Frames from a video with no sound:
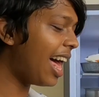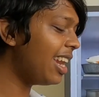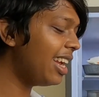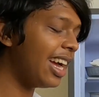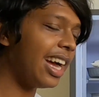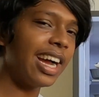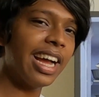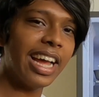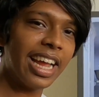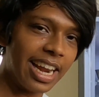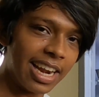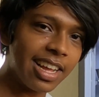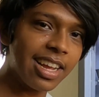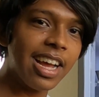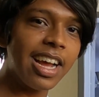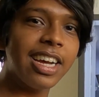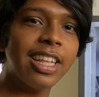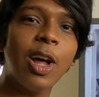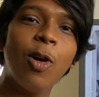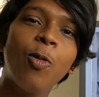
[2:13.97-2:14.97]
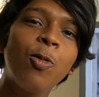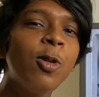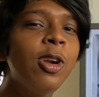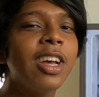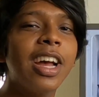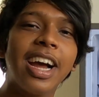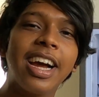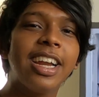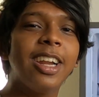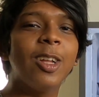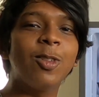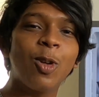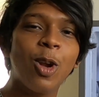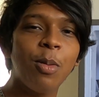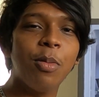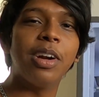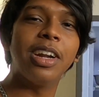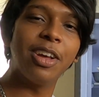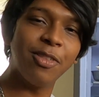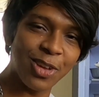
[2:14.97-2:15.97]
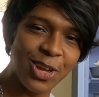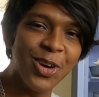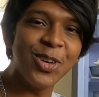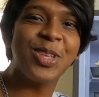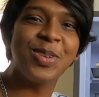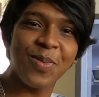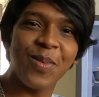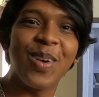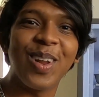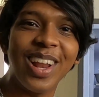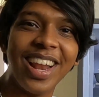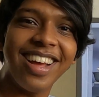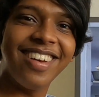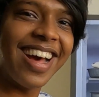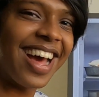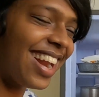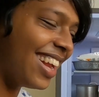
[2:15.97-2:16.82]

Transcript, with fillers: யாருக்காக எனக்காக நான் உங்களுக்காகலாம் சொல்ல மாட்டேன் வியூஸ் போடல